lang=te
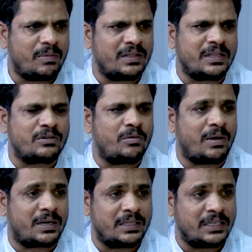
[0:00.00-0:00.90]
మన దేశంలో
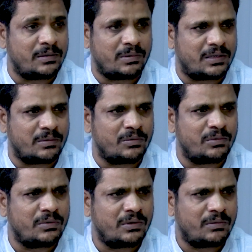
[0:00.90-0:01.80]
భారతదేశం అంటాము
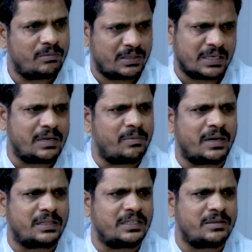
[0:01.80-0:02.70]
మన దగ్గర
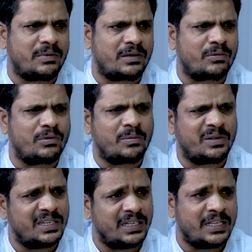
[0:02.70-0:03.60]
భారతదేశం అంటారు
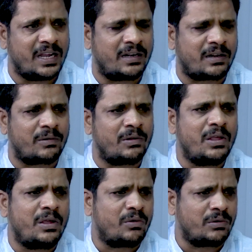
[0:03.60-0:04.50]
కొంతమంది ఇండియా అంటారు
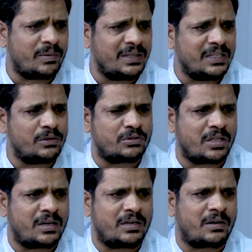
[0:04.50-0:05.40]
కొంతమంది
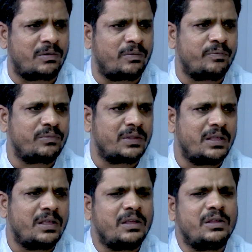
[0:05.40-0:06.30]
హిందుస్థాన్ అంటారు
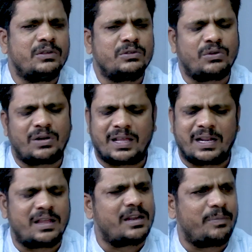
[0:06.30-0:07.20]
సో
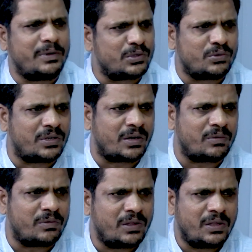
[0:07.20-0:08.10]
రకరకాలుగా
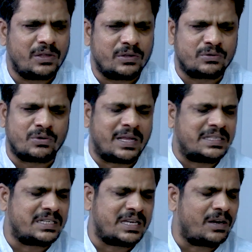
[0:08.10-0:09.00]
పిలుచుకుంటారు సో
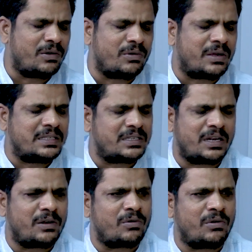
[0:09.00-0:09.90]
గజిట్లలో
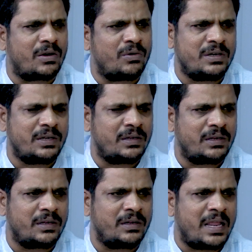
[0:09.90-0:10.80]
గజిట్లలో కూడా కొన్ని
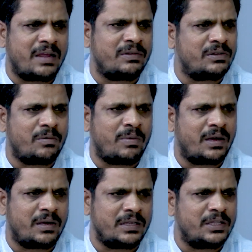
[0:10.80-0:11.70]
లాంగ్వేజ్లో
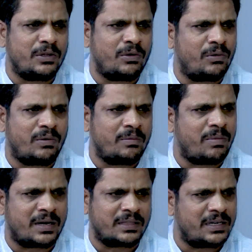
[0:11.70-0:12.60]
బా హిందీలో
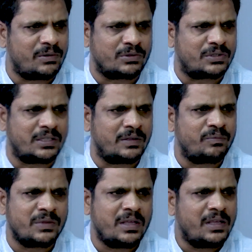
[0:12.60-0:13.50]
భారత్ అనే వస్తుంది
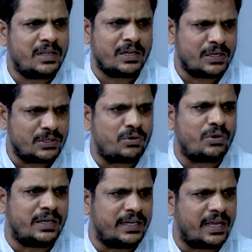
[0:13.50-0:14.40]
ఇంగ్లీష్లో
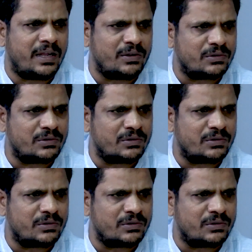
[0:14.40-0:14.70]
ఇండియా అనే